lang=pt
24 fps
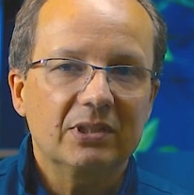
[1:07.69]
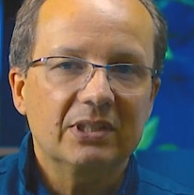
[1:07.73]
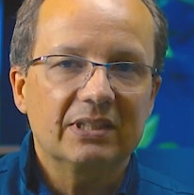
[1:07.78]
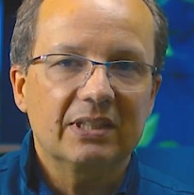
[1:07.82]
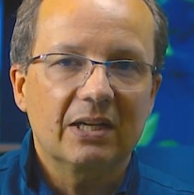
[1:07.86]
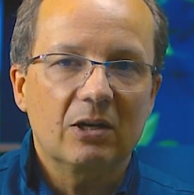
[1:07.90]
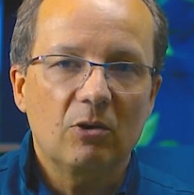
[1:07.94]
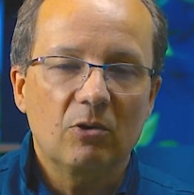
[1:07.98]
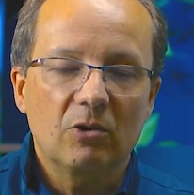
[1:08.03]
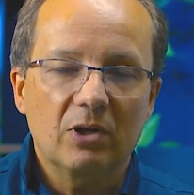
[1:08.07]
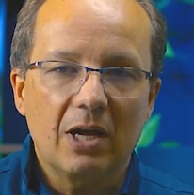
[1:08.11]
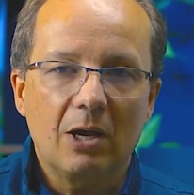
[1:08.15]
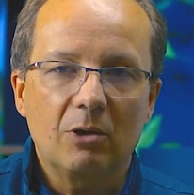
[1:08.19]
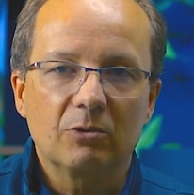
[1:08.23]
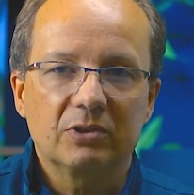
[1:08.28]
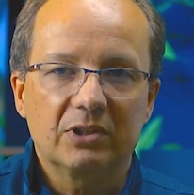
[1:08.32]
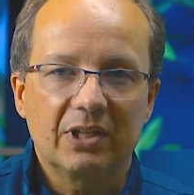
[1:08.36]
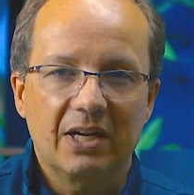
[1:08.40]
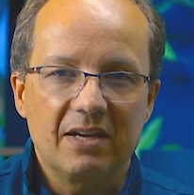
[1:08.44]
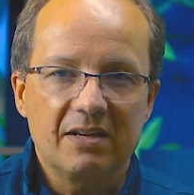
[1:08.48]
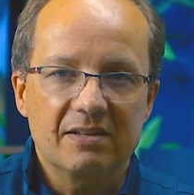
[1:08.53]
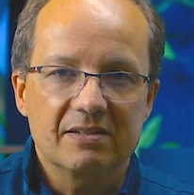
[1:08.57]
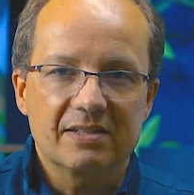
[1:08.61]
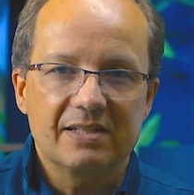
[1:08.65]
intraoral
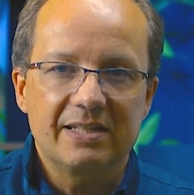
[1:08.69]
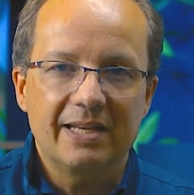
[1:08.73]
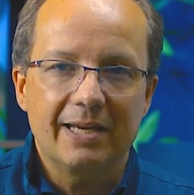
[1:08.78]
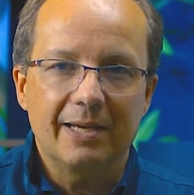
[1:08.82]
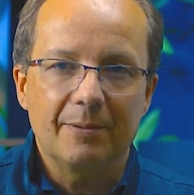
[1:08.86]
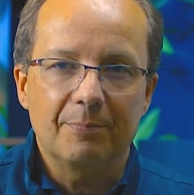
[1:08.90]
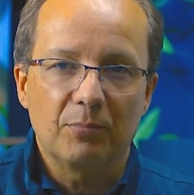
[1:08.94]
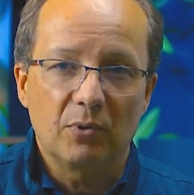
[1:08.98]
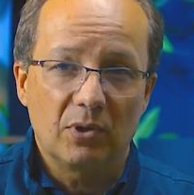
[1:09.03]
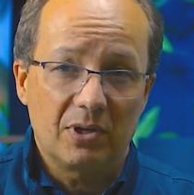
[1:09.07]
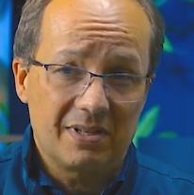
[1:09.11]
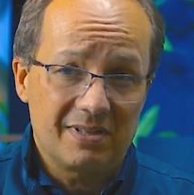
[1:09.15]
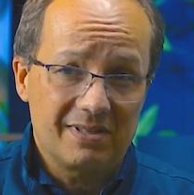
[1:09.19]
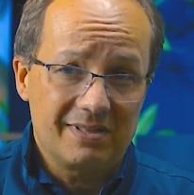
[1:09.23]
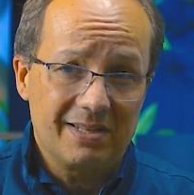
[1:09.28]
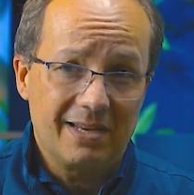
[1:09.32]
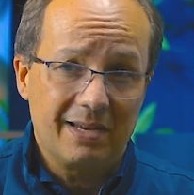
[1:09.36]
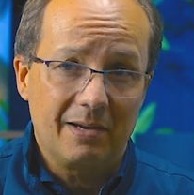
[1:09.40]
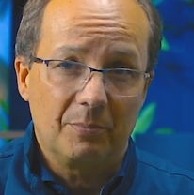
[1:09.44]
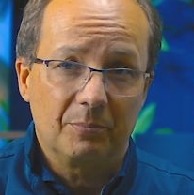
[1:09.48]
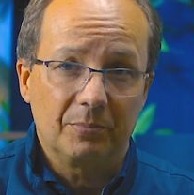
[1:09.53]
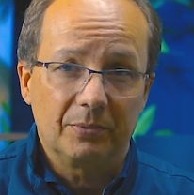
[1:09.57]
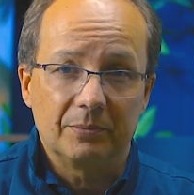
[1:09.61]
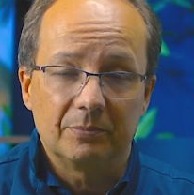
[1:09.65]
3D, por
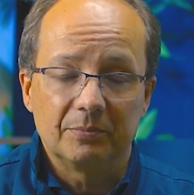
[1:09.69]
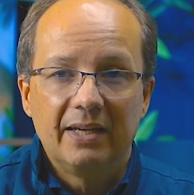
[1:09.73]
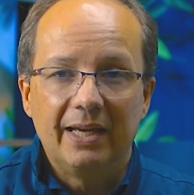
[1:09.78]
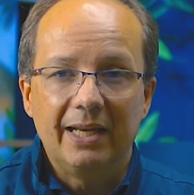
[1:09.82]
exemplo,